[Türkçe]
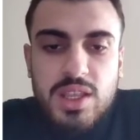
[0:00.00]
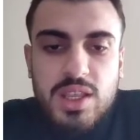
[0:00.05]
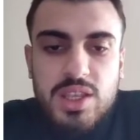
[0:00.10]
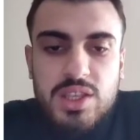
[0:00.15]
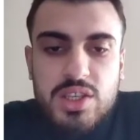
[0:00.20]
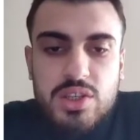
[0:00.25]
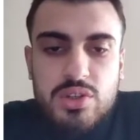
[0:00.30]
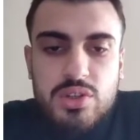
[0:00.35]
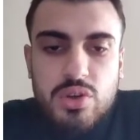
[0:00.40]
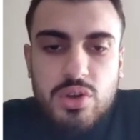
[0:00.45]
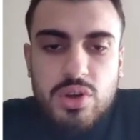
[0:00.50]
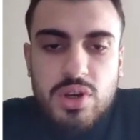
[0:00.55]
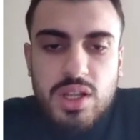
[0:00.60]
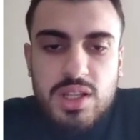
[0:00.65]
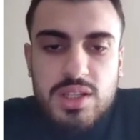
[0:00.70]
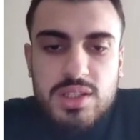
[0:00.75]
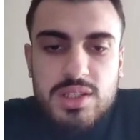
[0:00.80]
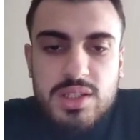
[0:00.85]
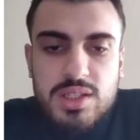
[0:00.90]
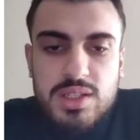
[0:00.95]
2 kök
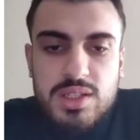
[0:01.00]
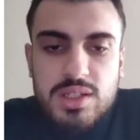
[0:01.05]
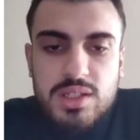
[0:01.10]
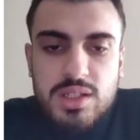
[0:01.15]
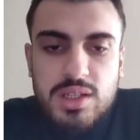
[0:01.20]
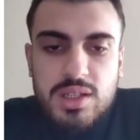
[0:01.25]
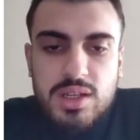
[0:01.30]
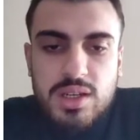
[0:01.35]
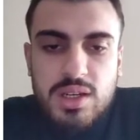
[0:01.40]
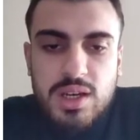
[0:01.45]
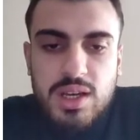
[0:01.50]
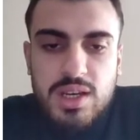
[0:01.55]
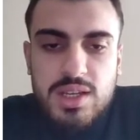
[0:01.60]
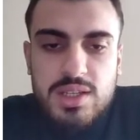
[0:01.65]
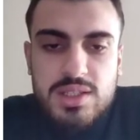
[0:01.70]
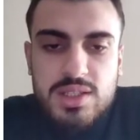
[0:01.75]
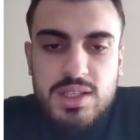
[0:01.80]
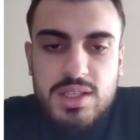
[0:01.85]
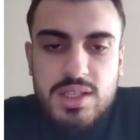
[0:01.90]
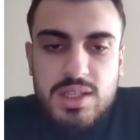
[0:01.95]
6'nın
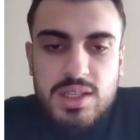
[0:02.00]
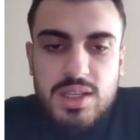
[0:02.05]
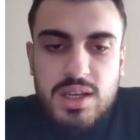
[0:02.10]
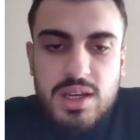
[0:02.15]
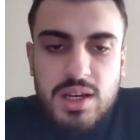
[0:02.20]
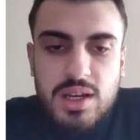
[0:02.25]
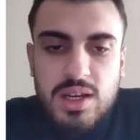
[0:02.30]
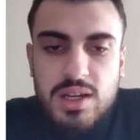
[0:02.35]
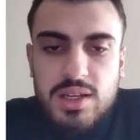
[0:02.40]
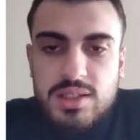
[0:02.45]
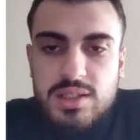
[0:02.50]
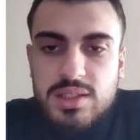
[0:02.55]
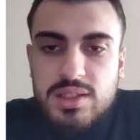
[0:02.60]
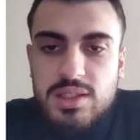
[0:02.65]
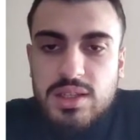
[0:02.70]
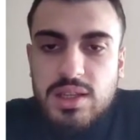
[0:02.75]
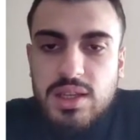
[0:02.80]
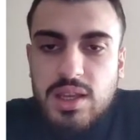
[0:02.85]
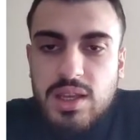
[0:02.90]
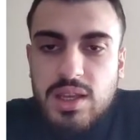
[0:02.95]
karesi
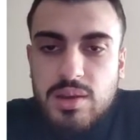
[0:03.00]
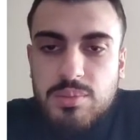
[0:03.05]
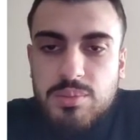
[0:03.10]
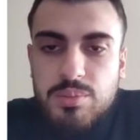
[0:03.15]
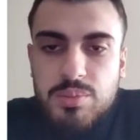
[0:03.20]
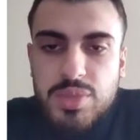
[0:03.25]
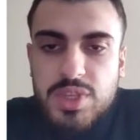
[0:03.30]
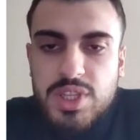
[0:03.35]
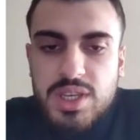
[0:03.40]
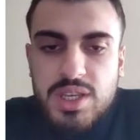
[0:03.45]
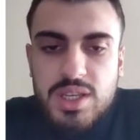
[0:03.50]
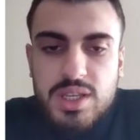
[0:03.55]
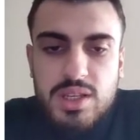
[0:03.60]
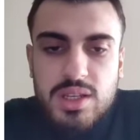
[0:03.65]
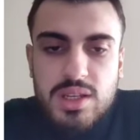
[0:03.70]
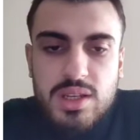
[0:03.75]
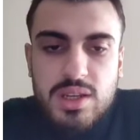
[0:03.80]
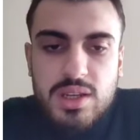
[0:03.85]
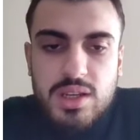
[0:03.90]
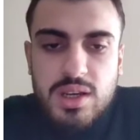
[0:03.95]
artı
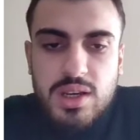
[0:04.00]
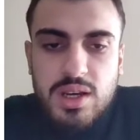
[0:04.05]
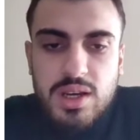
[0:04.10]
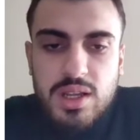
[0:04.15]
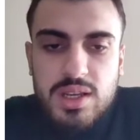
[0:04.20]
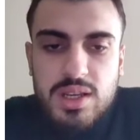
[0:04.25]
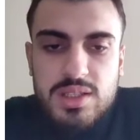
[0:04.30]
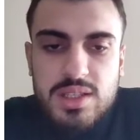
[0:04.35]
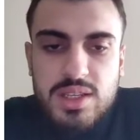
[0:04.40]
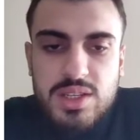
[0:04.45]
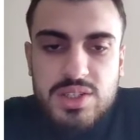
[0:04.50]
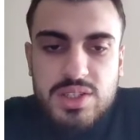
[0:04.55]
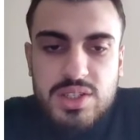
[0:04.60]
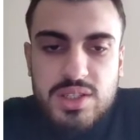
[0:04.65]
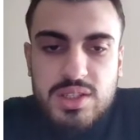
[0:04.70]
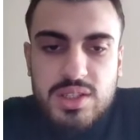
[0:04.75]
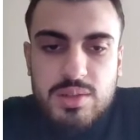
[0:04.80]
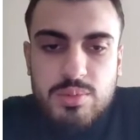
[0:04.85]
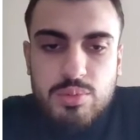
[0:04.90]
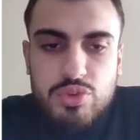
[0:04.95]
1'in karesi
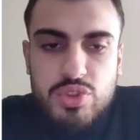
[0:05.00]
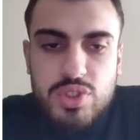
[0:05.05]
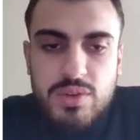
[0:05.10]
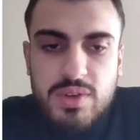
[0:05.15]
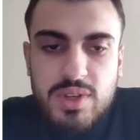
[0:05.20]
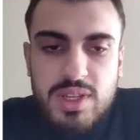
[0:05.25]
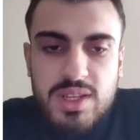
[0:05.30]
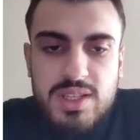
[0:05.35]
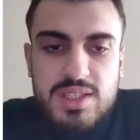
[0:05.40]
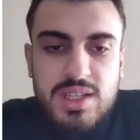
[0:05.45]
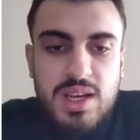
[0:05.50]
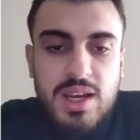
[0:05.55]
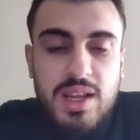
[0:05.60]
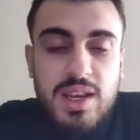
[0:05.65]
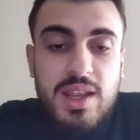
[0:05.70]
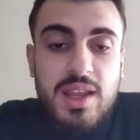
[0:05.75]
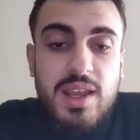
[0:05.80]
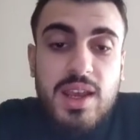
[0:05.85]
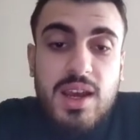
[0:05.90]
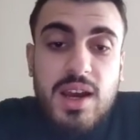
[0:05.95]
eşittir bu sefer x
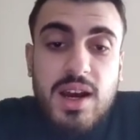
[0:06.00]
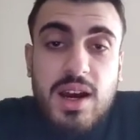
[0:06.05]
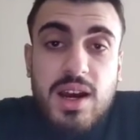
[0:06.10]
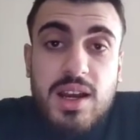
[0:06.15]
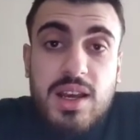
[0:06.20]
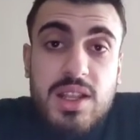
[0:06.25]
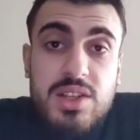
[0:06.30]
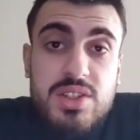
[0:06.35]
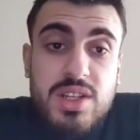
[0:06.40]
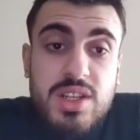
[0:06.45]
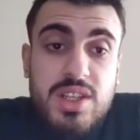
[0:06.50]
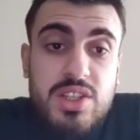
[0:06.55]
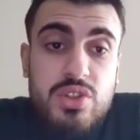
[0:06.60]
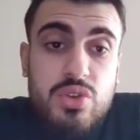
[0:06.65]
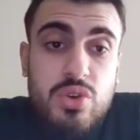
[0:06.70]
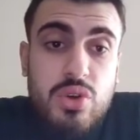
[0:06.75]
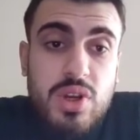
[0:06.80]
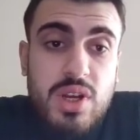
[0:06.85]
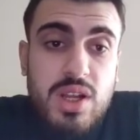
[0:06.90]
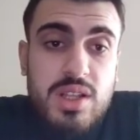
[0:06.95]
kare. Arkadaşlar
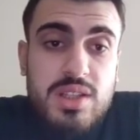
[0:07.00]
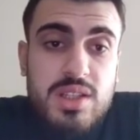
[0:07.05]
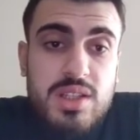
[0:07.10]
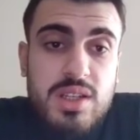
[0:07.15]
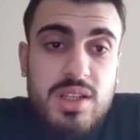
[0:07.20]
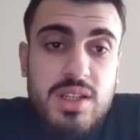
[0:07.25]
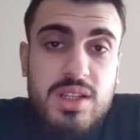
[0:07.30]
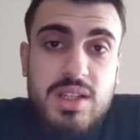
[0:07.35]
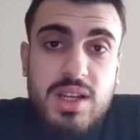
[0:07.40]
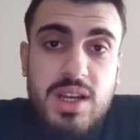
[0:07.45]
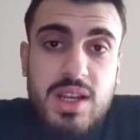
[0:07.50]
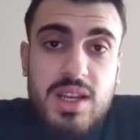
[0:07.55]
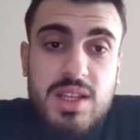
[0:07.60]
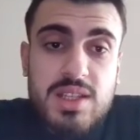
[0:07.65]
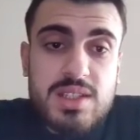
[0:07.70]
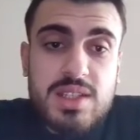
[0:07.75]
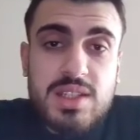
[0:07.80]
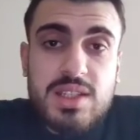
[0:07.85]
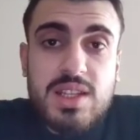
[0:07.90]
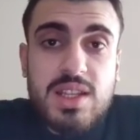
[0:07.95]
2 kök 6'nın
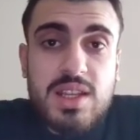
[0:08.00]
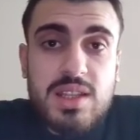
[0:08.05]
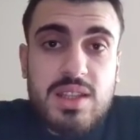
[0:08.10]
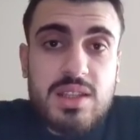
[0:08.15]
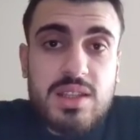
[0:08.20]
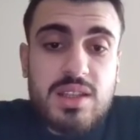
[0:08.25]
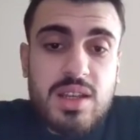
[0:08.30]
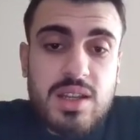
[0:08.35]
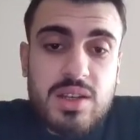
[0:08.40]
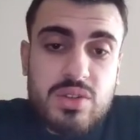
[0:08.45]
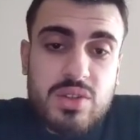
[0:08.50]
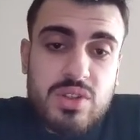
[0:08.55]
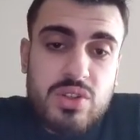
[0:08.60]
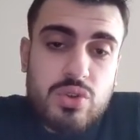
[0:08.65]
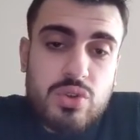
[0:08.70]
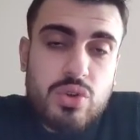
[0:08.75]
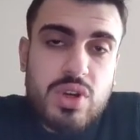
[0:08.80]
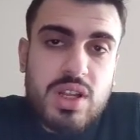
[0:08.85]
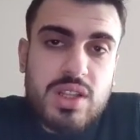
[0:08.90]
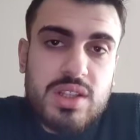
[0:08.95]
karesi neydi? Yani
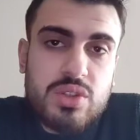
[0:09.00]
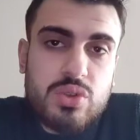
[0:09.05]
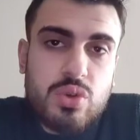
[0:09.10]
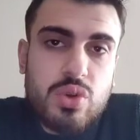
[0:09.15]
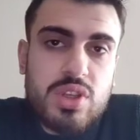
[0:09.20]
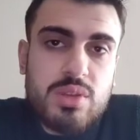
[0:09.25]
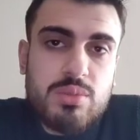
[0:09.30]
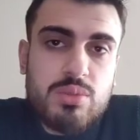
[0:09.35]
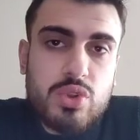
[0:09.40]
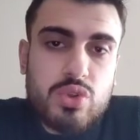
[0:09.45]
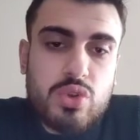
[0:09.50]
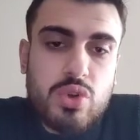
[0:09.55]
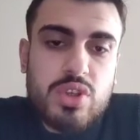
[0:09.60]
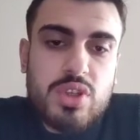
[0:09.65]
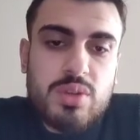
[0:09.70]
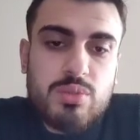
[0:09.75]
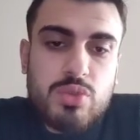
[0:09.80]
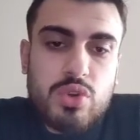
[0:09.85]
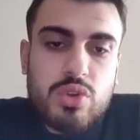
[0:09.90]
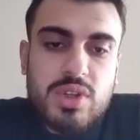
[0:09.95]
2 kök 6 kök 24.
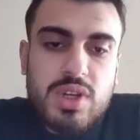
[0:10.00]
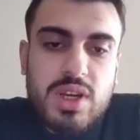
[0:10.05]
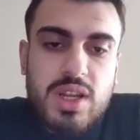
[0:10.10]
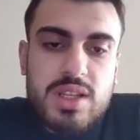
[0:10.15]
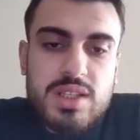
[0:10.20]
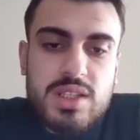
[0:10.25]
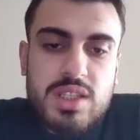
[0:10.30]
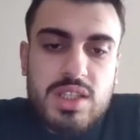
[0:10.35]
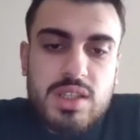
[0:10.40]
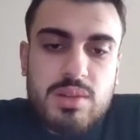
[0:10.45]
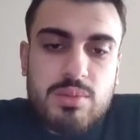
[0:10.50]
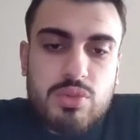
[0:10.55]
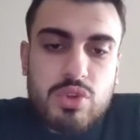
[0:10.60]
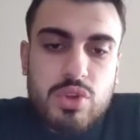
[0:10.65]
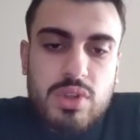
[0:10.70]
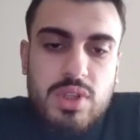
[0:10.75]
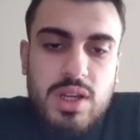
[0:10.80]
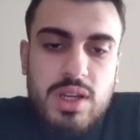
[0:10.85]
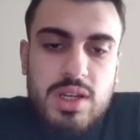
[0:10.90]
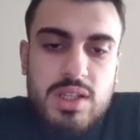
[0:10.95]
Kök 24'ün karesi
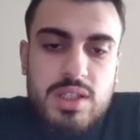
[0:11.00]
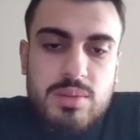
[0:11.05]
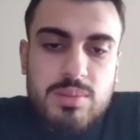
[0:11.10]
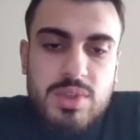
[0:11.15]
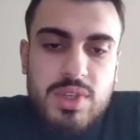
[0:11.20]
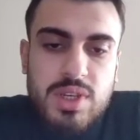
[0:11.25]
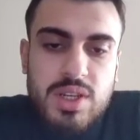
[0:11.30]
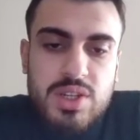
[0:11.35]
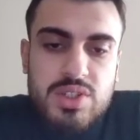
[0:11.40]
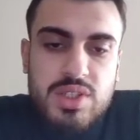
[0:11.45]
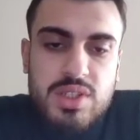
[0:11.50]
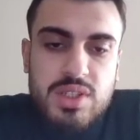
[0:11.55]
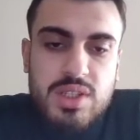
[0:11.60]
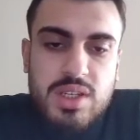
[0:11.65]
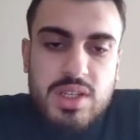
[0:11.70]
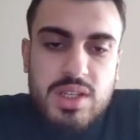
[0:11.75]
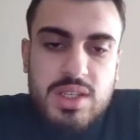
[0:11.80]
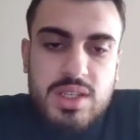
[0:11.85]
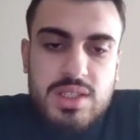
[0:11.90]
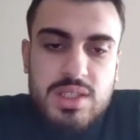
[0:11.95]
24 artı 1
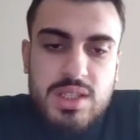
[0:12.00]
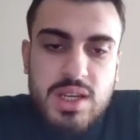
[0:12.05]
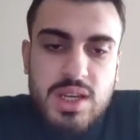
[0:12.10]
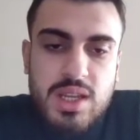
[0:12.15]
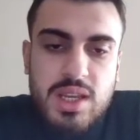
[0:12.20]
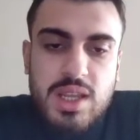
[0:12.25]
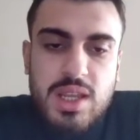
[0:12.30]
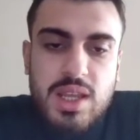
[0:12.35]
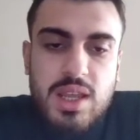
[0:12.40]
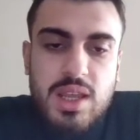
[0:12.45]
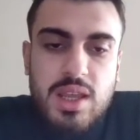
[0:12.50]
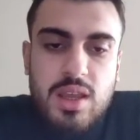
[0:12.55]
eşittir x kare.